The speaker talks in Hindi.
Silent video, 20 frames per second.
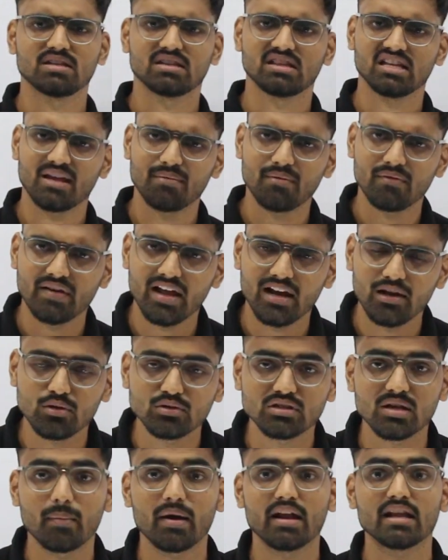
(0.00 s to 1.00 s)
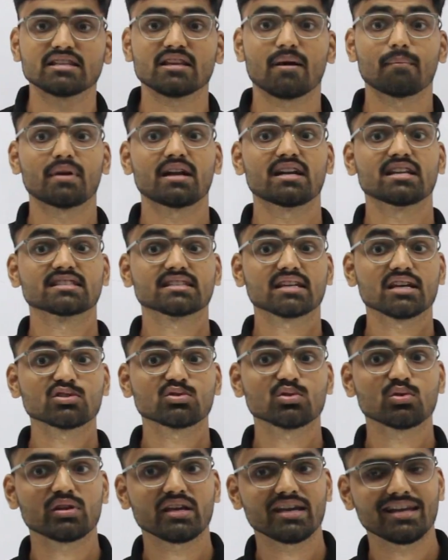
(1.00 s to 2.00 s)
जितने भी वैल्यूज़ हमारे सामने डिस्कस
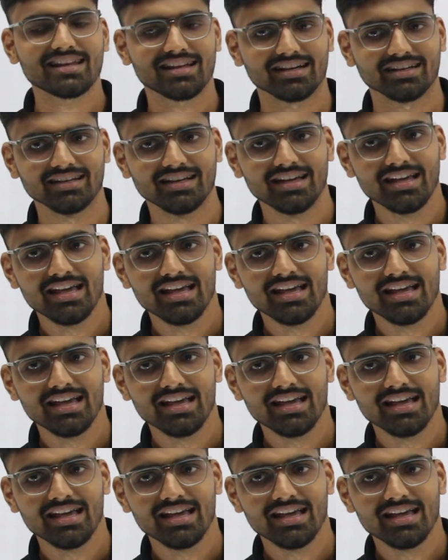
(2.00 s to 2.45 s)
हो रहे हैं ना